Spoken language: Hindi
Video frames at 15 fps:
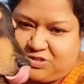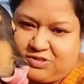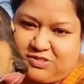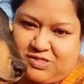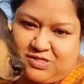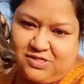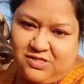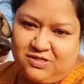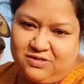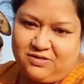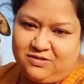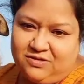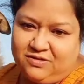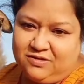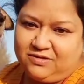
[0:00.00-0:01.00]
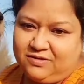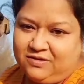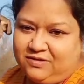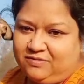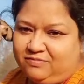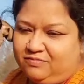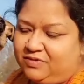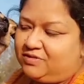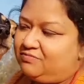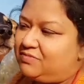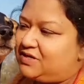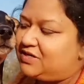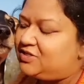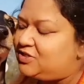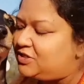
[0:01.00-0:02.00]
है बदमाश
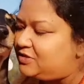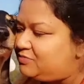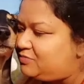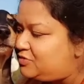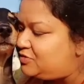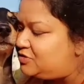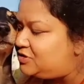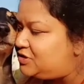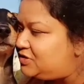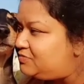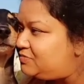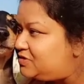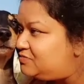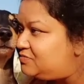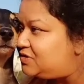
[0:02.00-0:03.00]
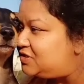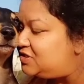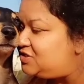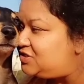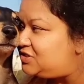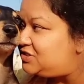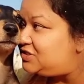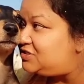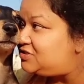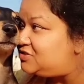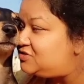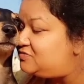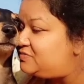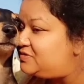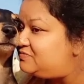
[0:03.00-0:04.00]
है बहुत ही बदमाश है तो
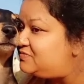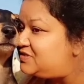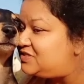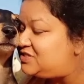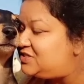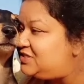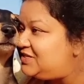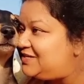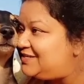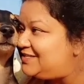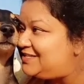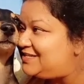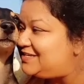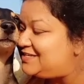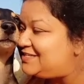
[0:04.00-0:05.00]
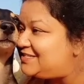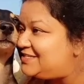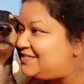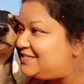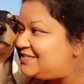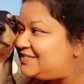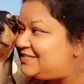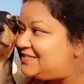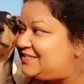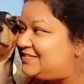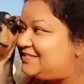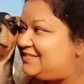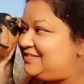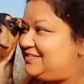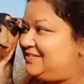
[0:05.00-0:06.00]
बदमाशी करते रहते हैं
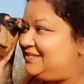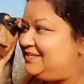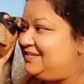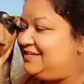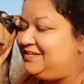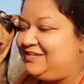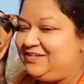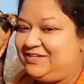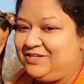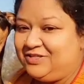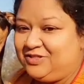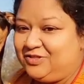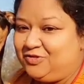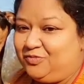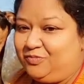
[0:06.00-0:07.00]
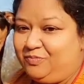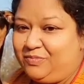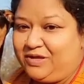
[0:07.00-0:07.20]
धूप में इनको